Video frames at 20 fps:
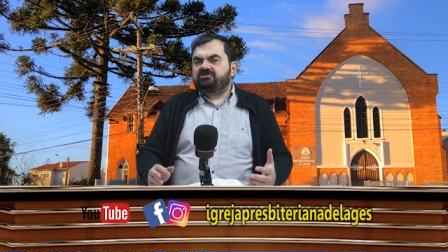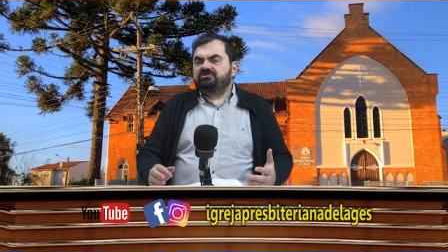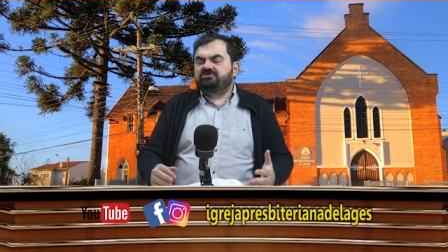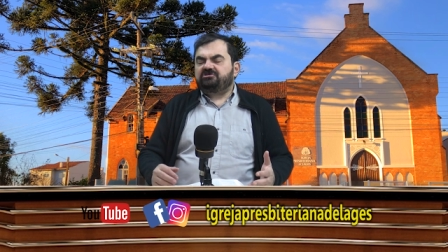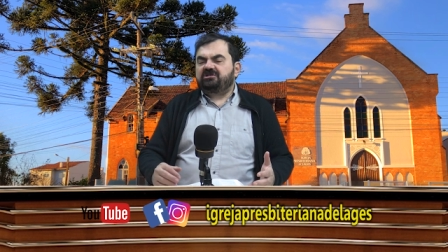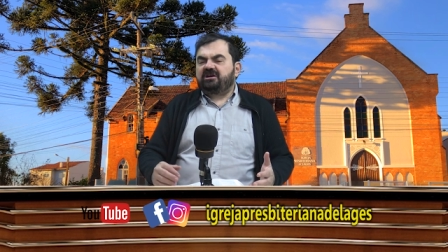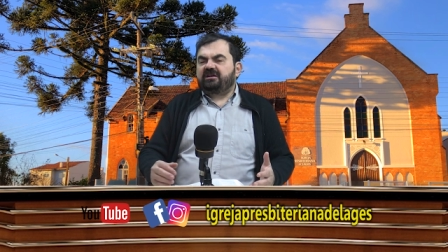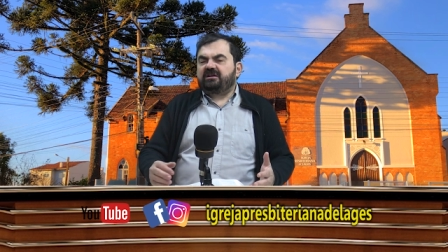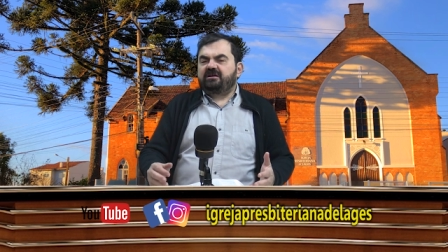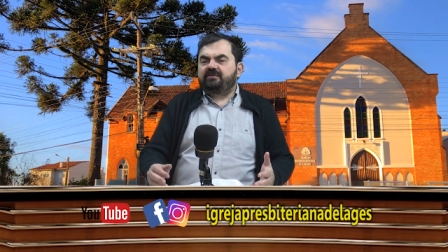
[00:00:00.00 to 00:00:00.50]

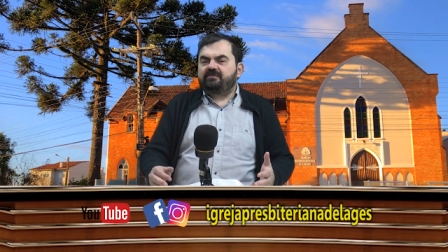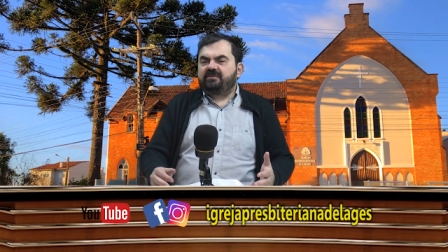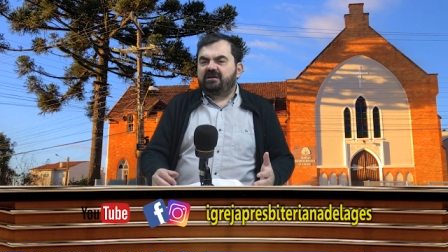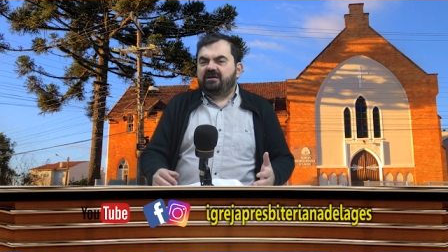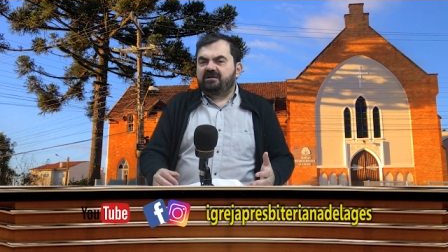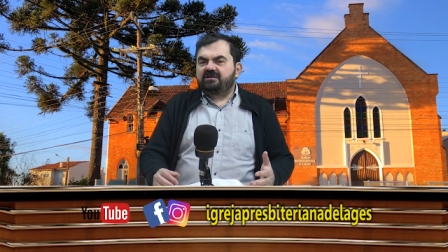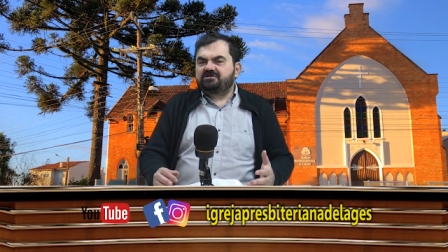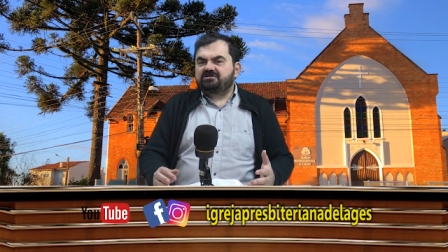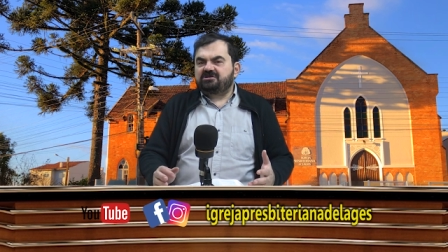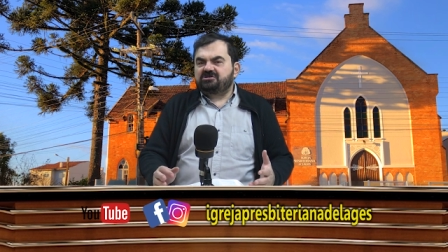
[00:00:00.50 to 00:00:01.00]

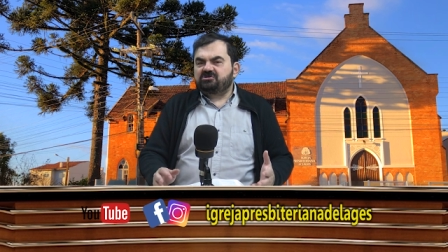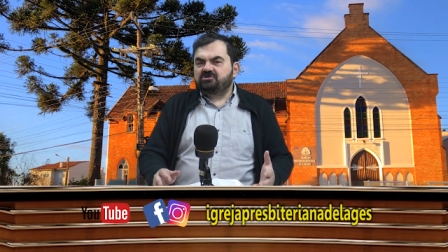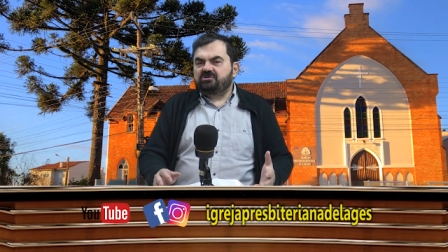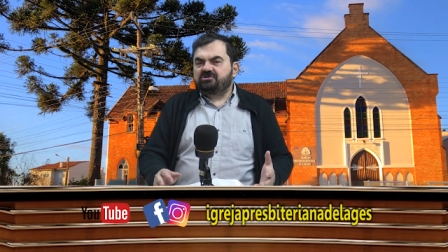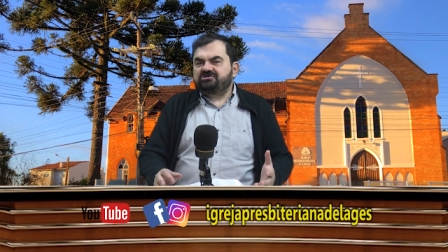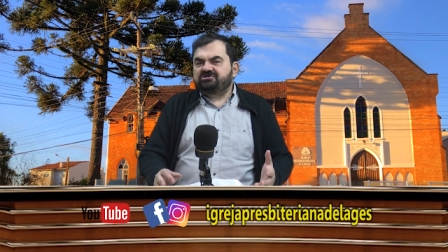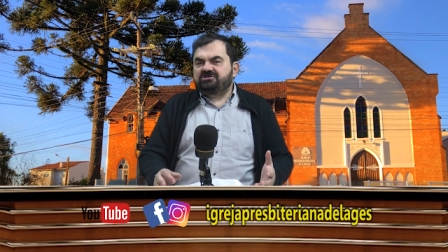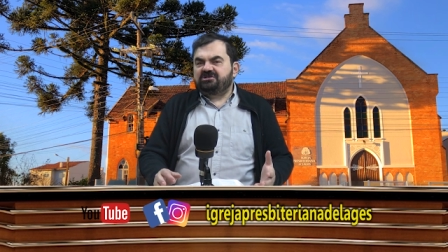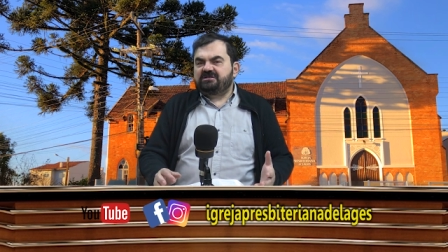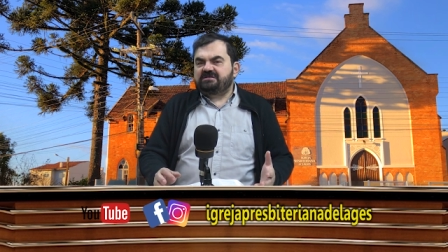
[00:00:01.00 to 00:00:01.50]
diariamente as
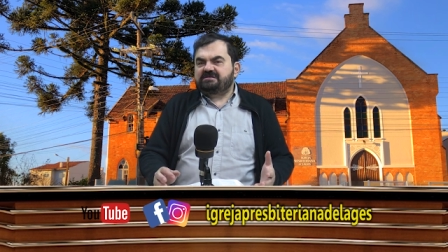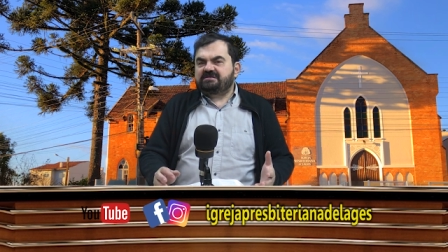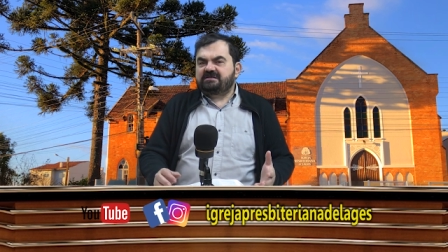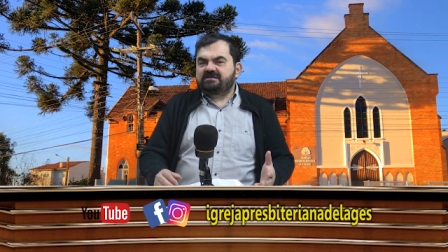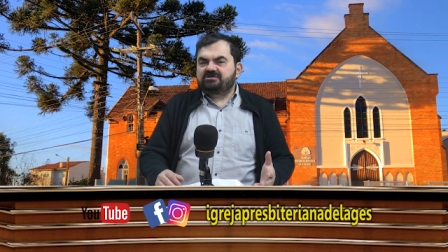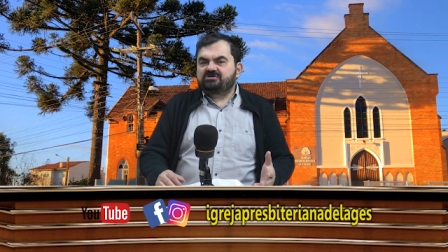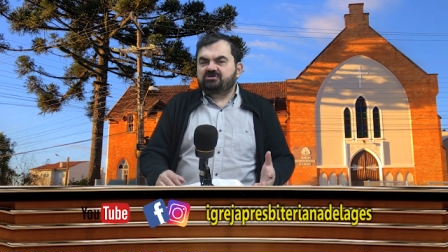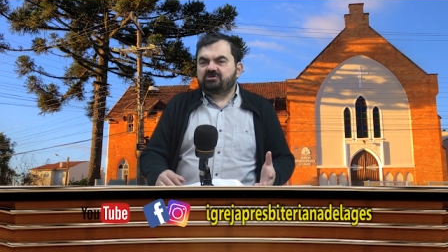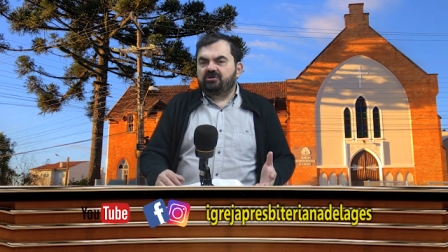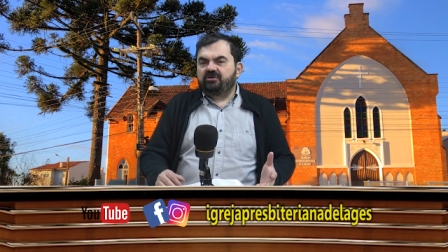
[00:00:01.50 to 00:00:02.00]

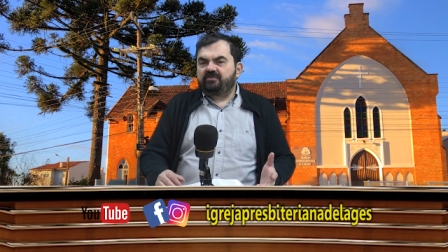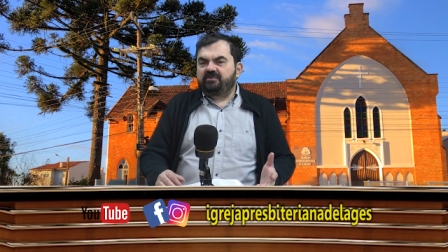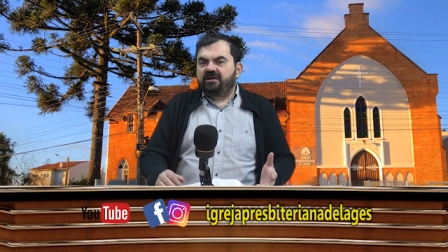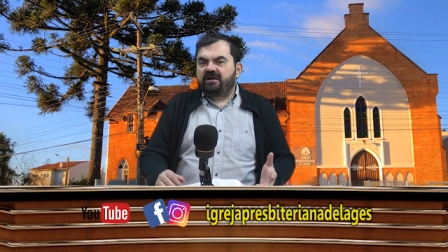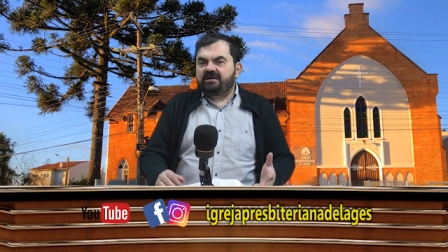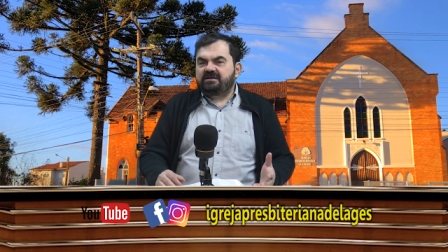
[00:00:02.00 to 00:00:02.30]
notícias sobre